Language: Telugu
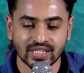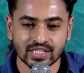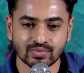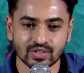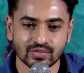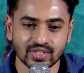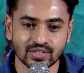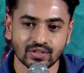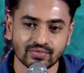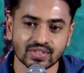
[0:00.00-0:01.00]
నెక్స్ట్
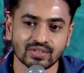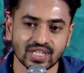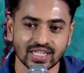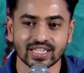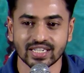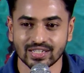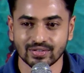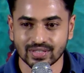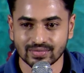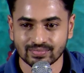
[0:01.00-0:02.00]
మోటివేషన్ ఆబ్వియస్లీ వాళ్ళు ఎంటర్టైన్
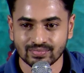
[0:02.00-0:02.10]
అవ్వాలి